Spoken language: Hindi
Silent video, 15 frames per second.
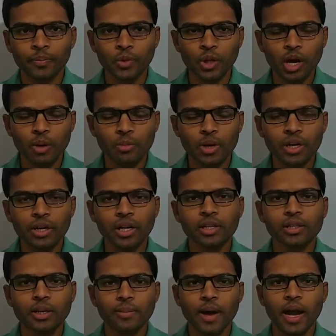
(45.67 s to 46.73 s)
थोड़ा
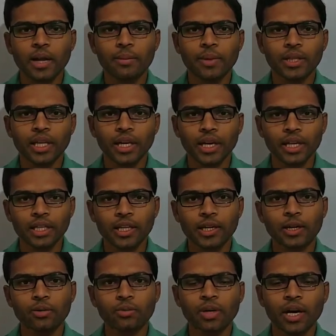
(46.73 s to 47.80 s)
मेंडल्स के बारे में देखे थे
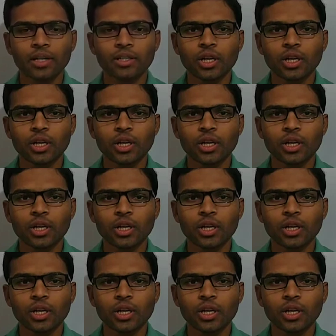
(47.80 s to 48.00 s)
कि उनका